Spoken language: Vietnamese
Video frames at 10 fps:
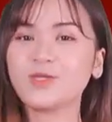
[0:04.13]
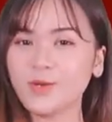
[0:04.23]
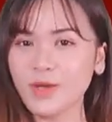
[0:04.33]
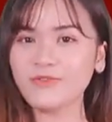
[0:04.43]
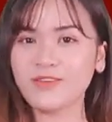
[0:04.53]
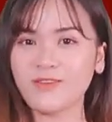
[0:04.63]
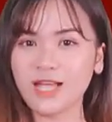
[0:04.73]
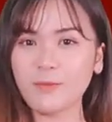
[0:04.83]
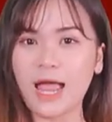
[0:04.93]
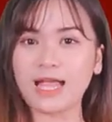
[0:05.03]
Chúc quý vị
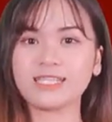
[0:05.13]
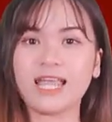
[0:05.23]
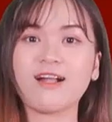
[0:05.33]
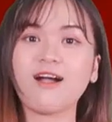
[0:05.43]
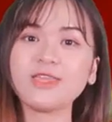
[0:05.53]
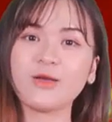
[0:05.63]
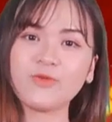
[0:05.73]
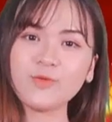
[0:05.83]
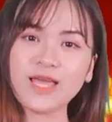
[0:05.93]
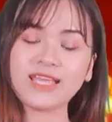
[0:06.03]
và các bạn sẽ có những
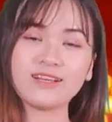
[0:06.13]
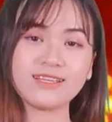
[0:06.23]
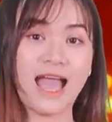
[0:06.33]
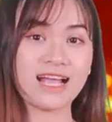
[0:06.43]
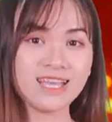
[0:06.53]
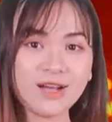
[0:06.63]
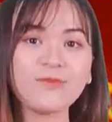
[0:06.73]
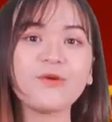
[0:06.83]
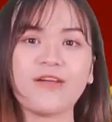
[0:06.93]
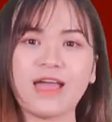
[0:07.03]
phút giây thư giãn thật
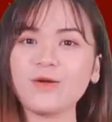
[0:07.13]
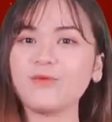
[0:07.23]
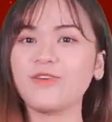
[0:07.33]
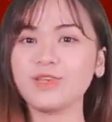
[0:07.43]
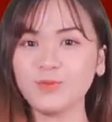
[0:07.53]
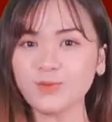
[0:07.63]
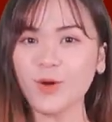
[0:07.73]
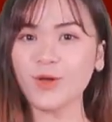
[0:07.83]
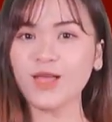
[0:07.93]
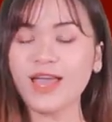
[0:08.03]
vui vẻ cùng với chúng
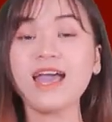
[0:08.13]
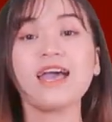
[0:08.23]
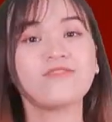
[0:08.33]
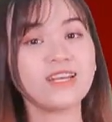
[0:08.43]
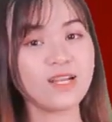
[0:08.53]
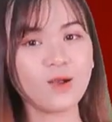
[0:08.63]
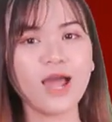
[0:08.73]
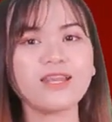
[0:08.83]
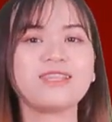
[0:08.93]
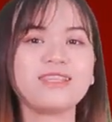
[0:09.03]
tôi. Và đừng
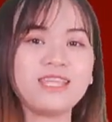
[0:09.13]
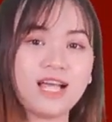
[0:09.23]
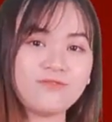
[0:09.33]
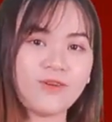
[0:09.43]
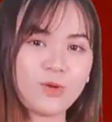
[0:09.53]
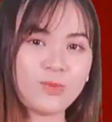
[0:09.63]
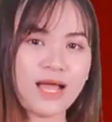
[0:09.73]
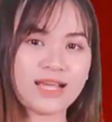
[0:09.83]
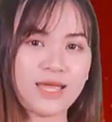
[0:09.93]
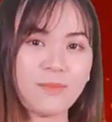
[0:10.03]
quên nhấn vào nút
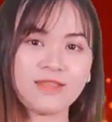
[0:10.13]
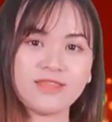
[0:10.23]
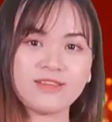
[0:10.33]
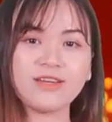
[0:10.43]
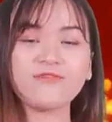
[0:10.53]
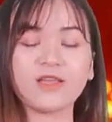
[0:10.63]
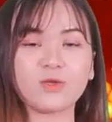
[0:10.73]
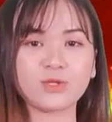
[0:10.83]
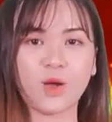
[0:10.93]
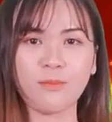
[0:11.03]
đăng ký bên dưới và
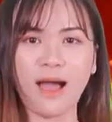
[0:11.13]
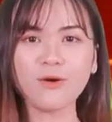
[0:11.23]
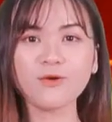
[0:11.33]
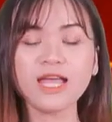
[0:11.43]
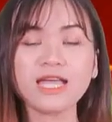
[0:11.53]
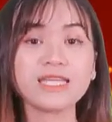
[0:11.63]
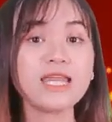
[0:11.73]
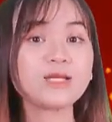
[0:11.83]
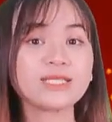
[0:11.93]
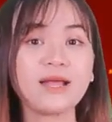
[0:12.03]
chuông thông báo để
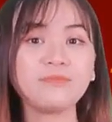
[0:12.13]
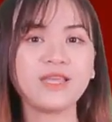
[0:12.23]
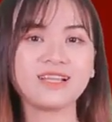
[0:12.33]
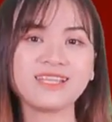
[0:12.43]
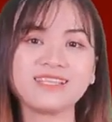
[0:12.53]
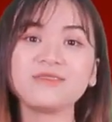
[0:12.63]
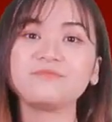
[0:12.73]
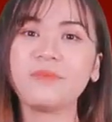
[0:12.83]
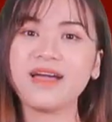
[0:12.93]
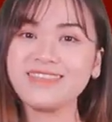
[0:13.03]
được xem những tin tức
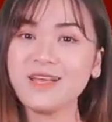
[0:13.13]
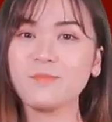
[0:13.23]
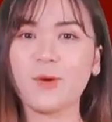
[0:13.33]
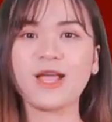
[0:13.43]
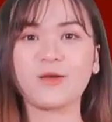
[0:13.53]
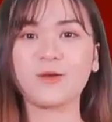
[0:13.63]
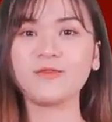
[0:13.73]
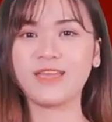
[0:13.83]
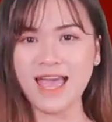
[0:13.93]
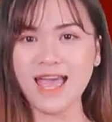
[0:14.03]
mới nhất mỗi ngày quý
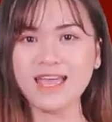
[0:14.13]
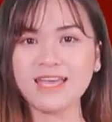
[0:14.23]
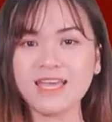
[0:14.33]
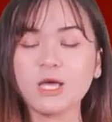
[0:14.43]
vị nhé.